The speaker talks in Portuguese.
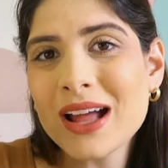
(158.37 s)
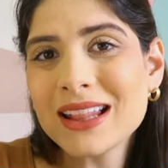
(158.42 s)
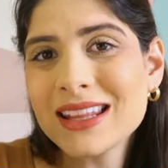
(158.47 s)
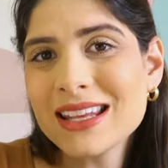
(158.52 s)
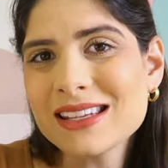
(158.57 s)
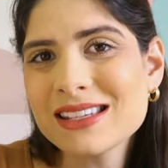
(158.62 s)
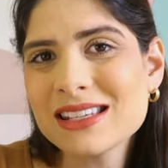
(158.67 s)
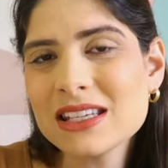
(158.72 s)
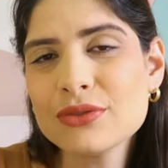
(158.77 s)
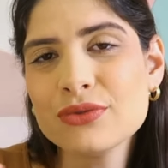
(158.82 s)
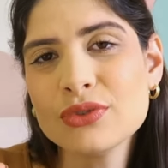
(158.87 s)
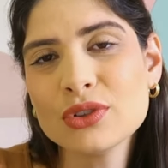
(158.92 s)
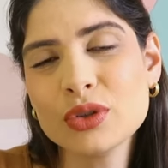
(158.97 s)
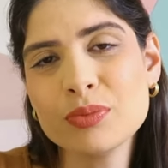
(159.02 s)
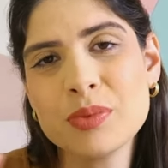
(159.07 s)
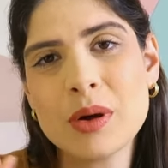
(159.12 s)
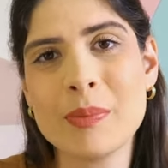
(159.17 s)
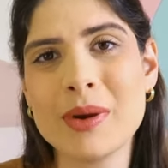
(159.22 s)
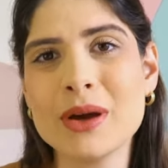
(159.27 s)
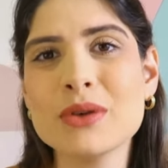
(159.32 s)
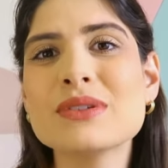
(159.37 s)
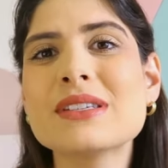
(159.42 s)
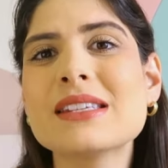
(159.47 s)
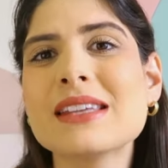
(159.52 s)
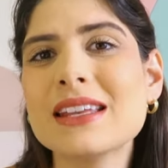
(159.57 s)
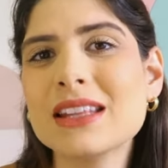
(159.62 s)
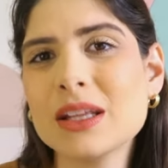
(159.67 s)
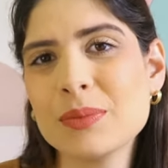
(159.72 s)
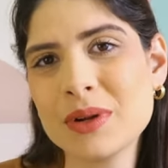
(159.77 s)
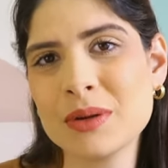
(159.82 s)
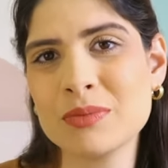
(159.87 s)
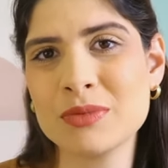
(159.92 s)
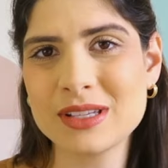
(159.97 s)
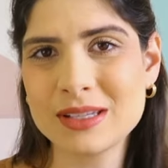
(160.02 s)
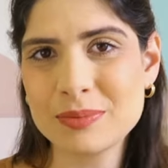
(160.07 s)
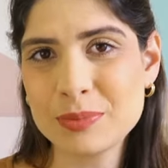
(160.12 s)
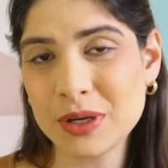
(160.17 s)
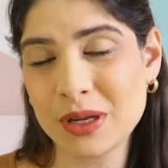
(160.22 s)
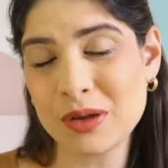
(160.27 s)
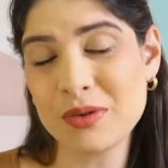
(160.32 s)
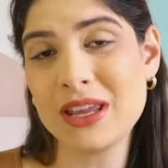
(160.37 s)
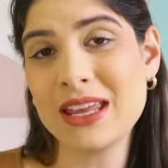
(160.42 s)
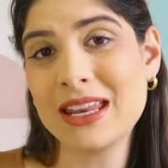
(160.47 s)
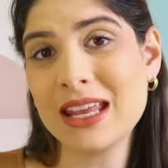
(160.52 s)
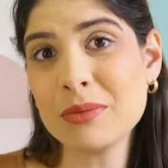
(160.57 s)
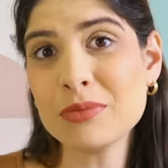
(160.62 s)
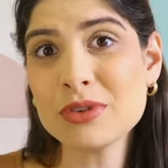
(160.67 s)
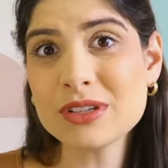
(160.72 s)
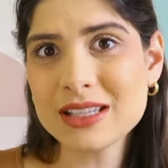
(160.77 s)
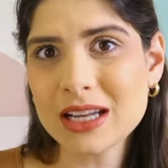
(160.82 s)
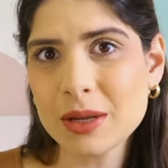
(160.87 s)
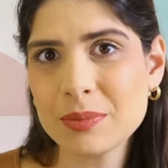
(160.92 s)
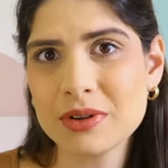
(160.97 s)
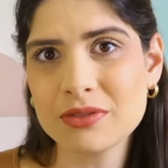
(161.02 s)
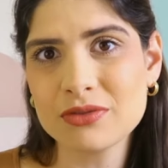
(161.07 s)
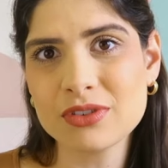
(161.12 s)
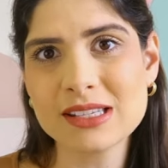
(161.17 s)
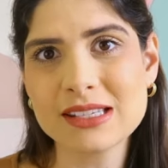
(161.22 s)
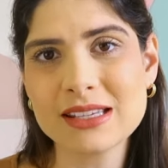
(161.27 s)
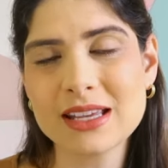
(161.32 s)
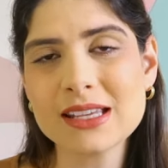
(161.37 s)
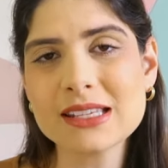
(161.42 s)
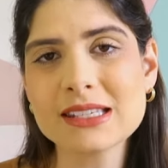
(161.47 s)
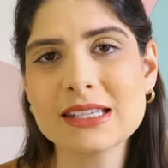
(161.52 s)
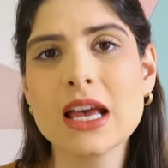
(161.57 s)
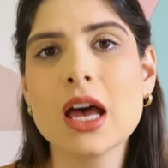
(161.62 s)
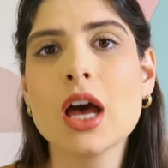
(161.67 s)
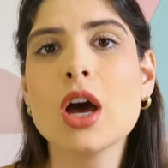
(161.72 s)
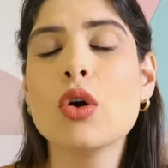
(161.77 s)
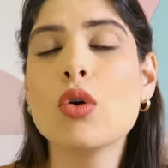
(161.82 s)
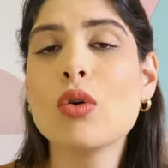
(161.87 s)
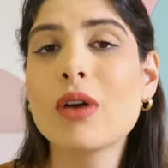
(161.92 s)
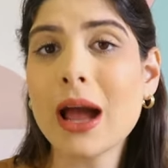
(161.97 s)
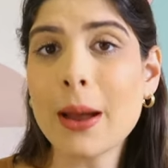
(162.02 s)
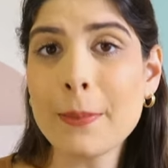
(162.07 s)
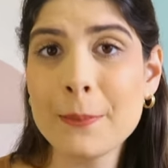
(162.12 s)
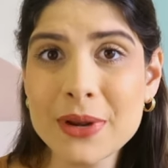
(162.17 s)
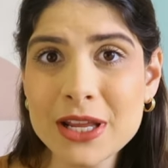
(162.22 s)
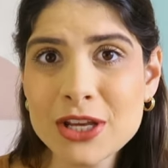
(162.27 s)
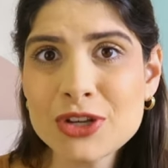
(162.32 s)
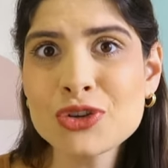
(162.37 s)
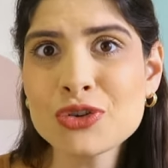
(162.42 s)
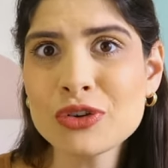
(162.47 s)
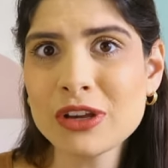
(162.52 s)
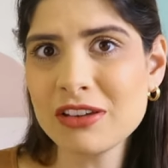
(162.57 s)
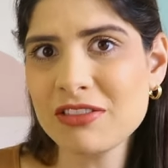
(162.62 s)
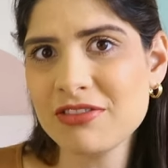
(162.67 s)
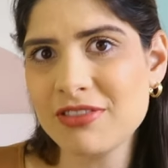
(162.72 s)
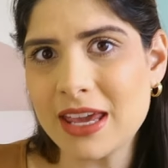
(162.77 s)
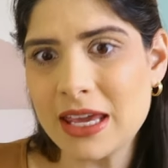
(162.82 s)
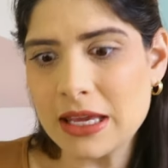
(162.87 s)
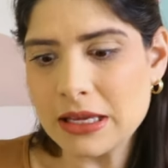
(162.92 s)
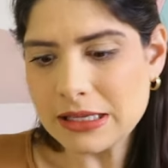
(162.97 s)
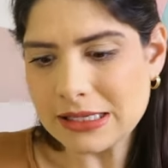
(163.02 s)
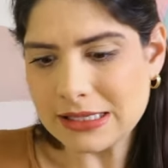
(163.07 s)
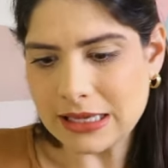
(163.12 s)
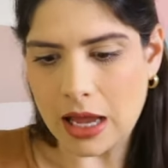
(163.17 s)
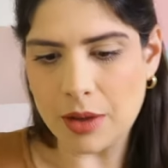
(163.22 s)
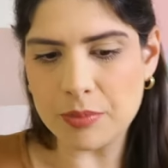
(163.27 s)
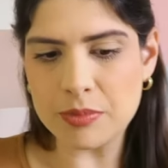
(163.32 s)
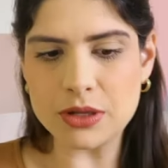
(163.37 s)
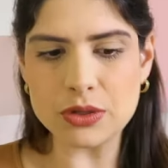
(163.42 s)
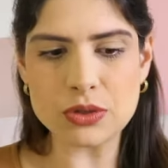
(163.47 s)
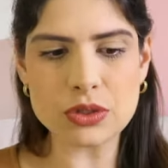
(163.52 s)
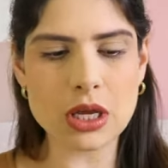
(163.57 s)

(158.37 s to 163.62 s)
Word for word: adesivo do papel seda pra mostrar, porque eu queria mostrar pra vocês o capricho que vem, sabe?